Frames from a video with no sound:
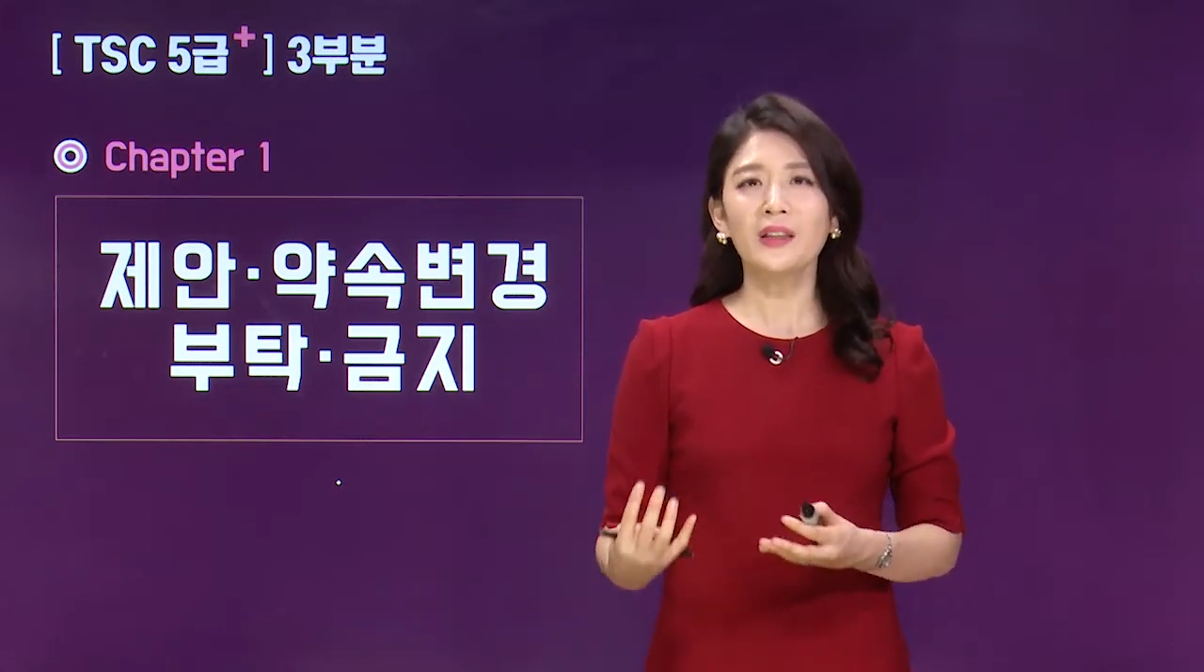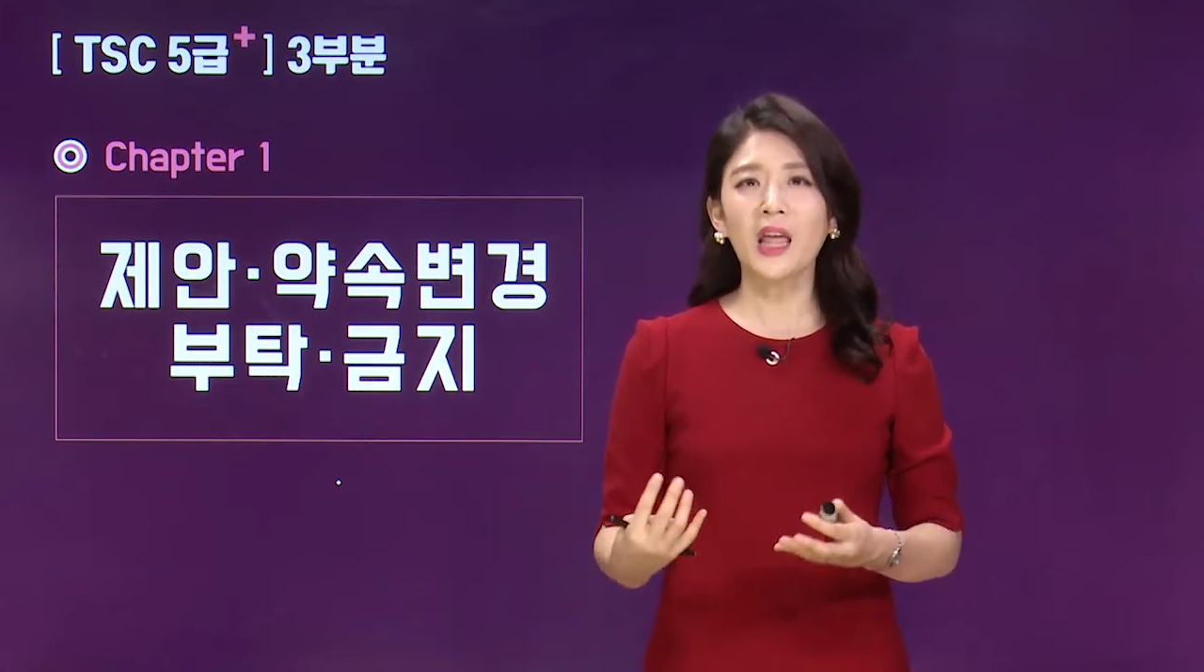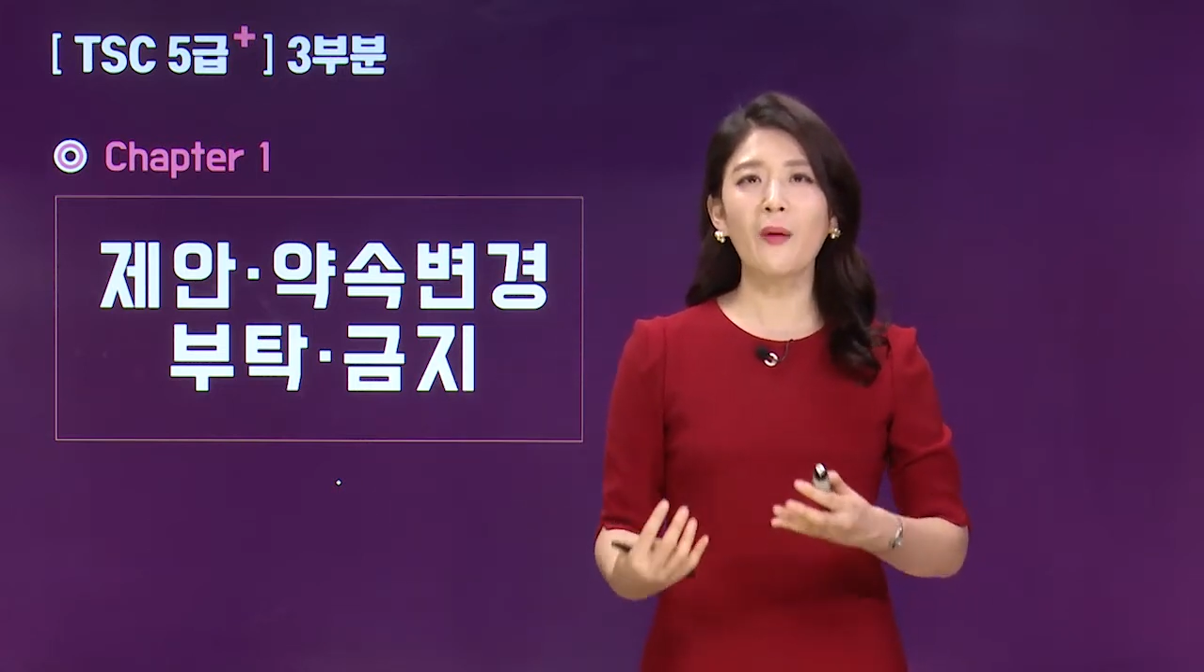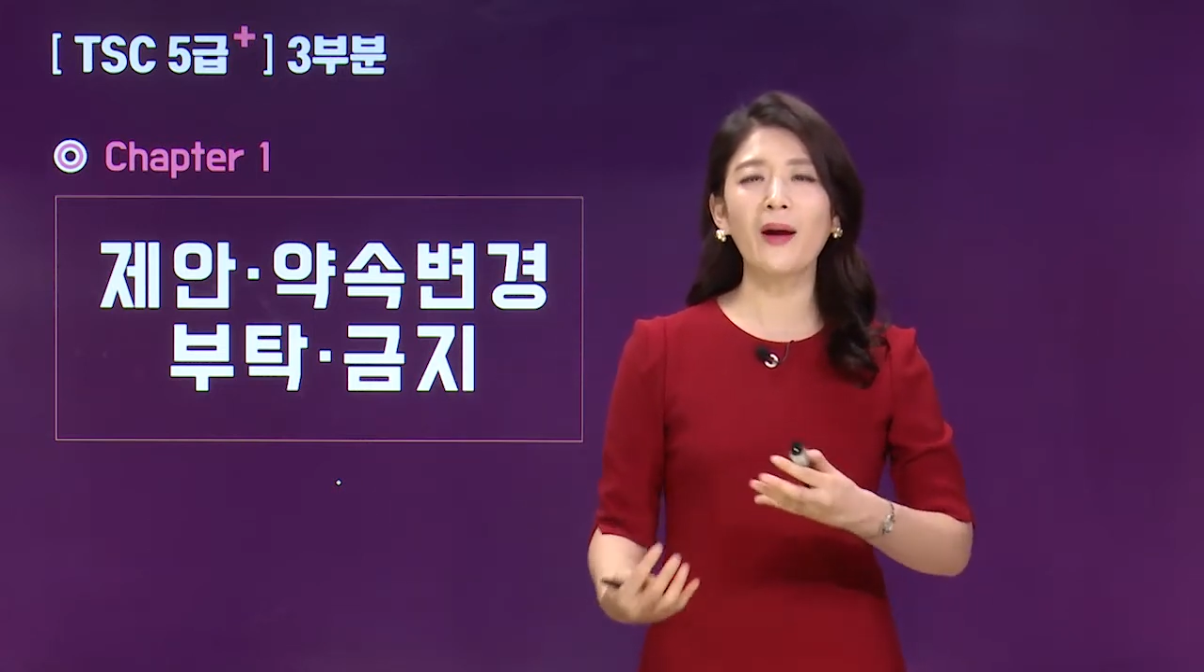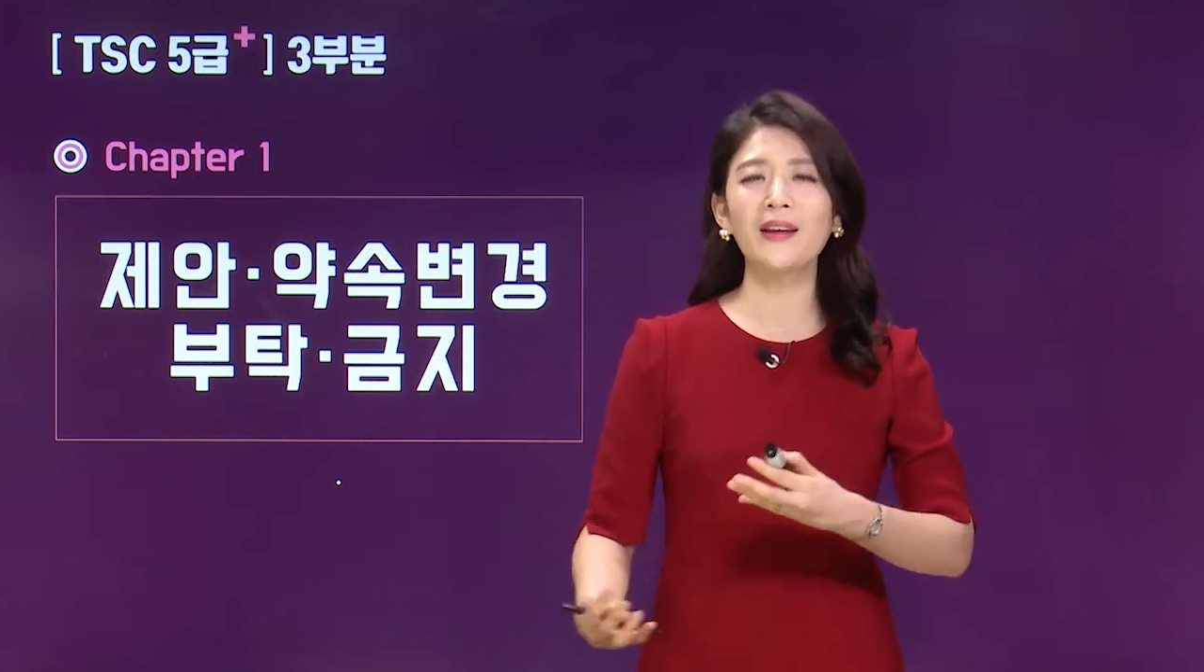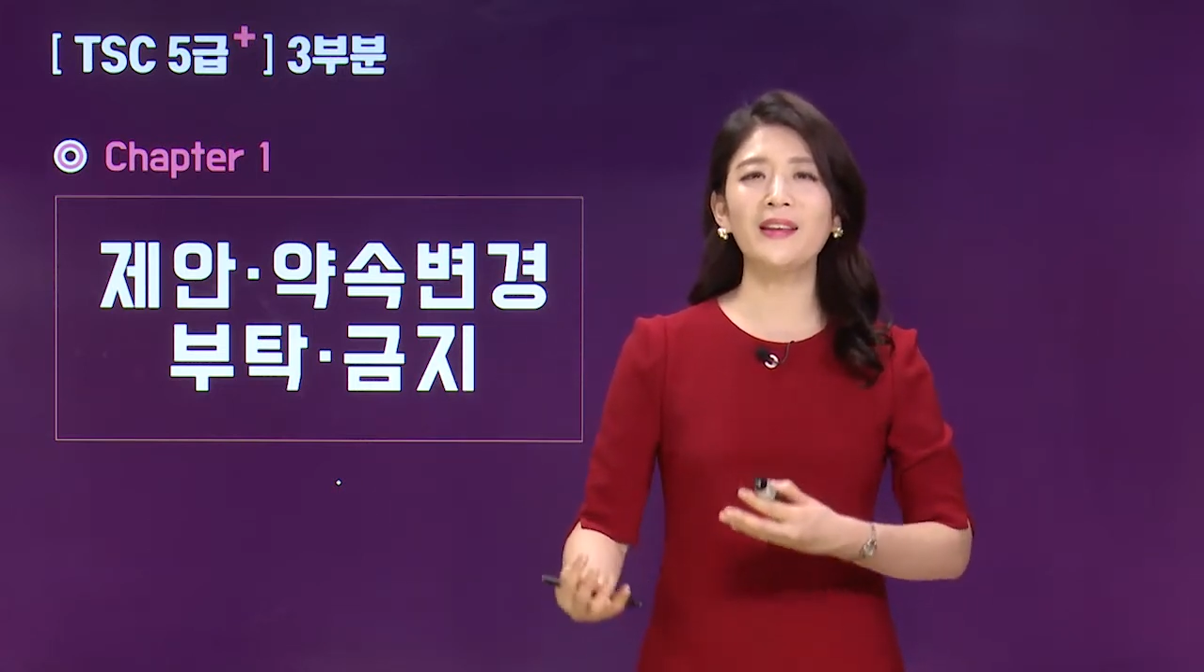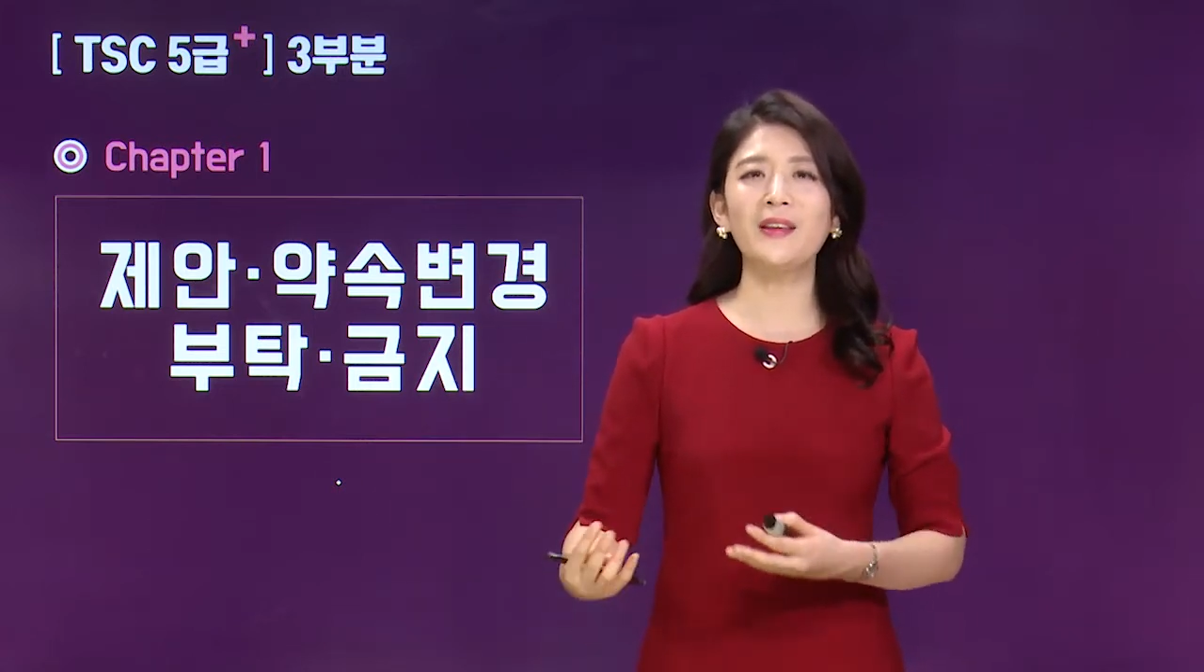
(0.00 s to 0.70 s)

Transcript: 대화를